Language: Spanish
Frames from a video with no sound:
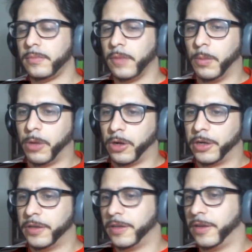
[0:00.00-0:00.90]
Bueno,
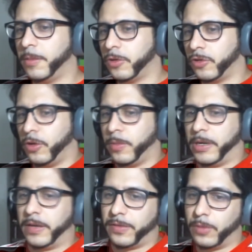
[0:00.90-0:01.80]
gente, tenemos todo
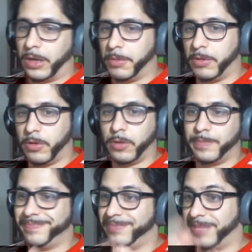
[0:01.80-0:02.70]
para que sea un capítulo
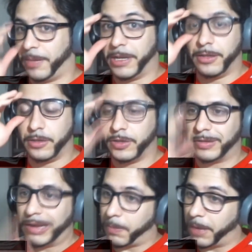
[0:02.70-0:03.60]
tremendo,
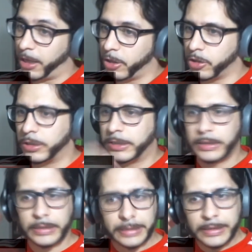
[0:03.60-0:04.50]
zarpado.
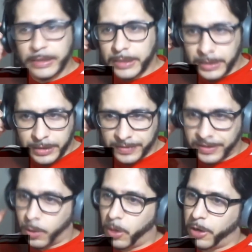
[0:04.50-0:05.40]
Así
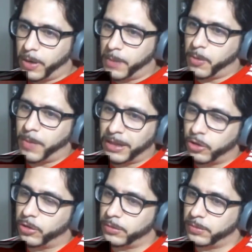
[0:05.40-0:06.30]
que bueno, vamos,
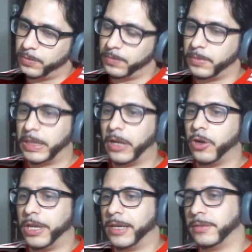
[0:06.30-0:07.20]
mando.
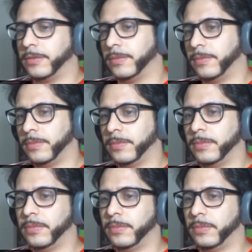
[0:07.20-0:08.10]
Mandalorian.
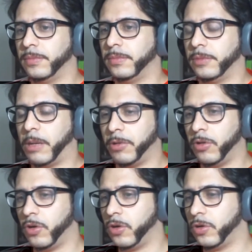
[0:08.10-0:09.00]

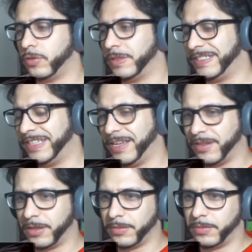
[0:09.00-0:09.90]
Capítulo
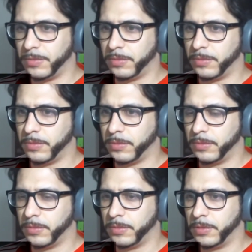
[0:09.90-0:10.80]
7.
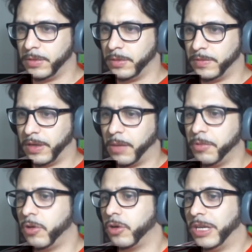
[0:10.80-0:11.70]
O sea, el
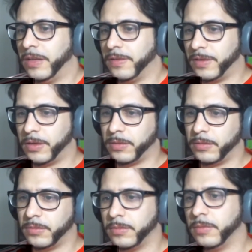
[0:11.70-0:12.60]
capítulo 15,
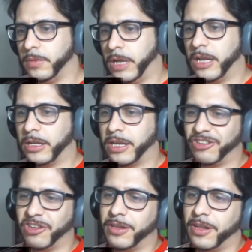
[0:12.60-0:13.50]
El
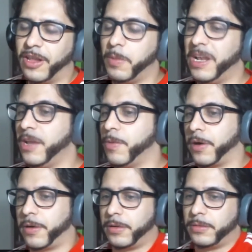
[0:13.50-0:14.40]
creyente, The Believer.
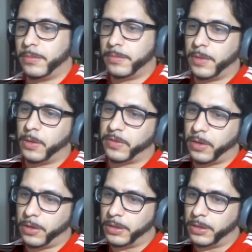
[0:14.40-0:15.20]
Vamos a ver.